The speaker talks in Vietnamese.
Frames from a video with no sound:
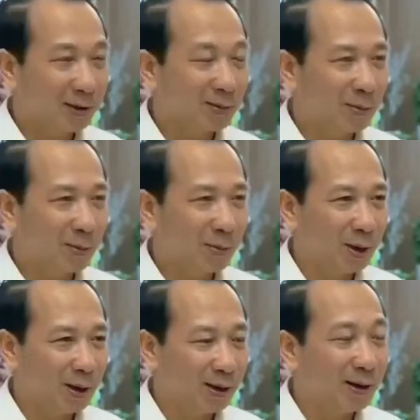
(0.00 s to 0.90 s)
trên
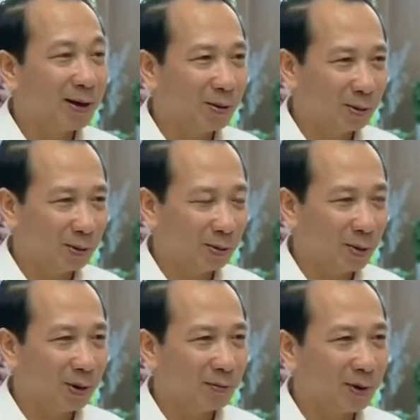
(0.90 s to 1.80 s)
vùng địa đầu của Tổ
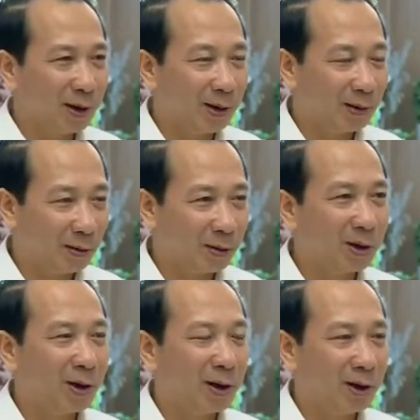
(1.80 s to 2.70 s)
quốc, về
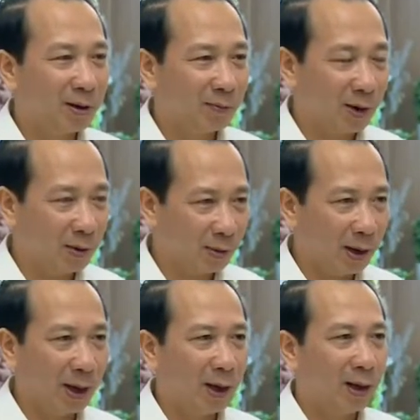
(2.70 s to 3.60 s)
con người, văn
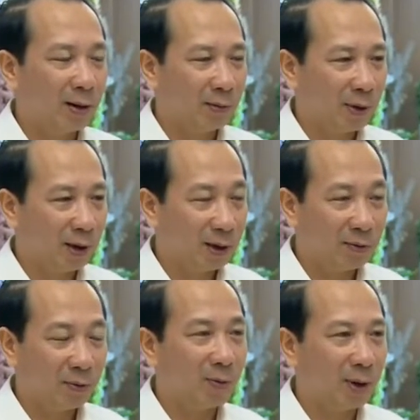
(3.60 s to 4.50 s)
hóa và
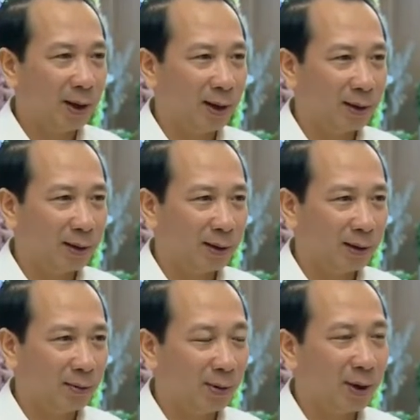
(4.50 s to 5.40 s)
những phong cảnh
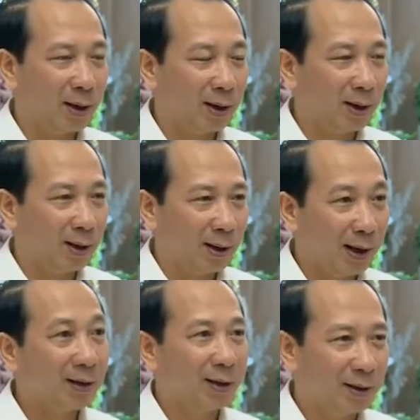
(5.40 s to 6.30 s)
của
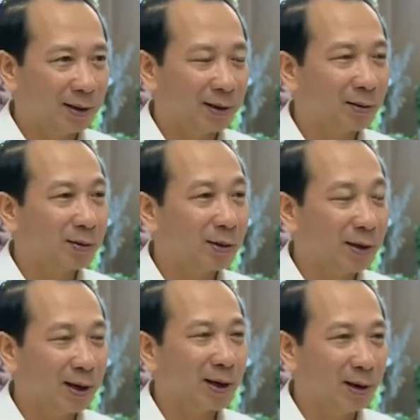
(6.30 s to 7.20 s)
hai tỉnh. Tôi
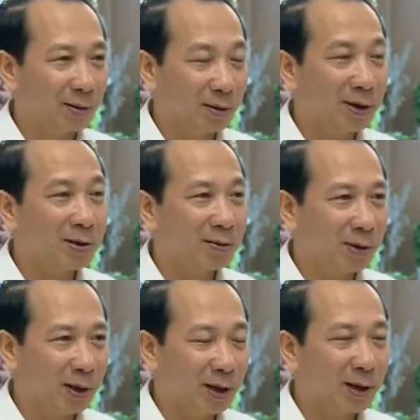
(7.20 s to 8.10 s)
cho rằng là có hết sức
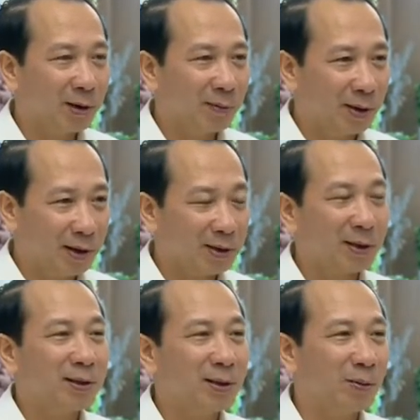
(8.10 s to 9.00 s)
ý nghĩa và chắc
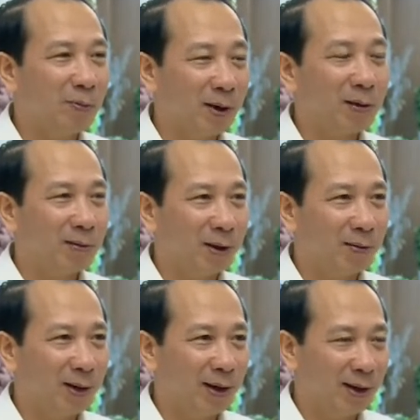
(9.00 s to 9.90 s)
chắn sẽ góp phần
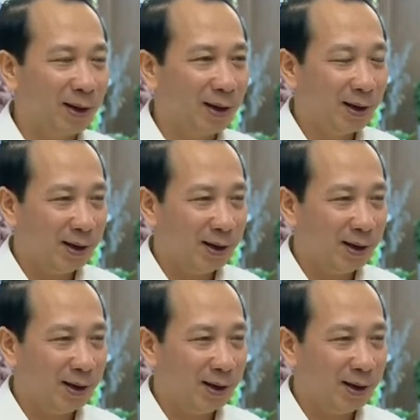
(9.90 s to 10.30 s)
vào vấn đề